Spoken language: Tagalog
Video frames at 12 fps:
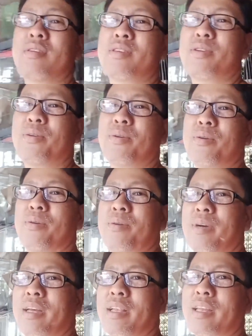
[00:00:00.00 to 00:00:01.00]
so,
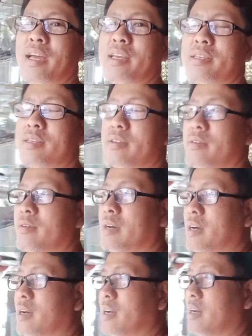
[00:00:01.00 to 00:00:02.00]
ayan guys, no?
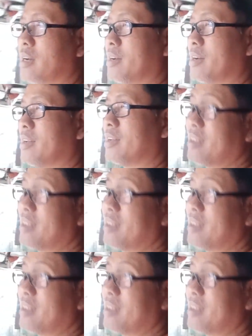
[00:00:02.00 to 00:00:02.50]
Uh,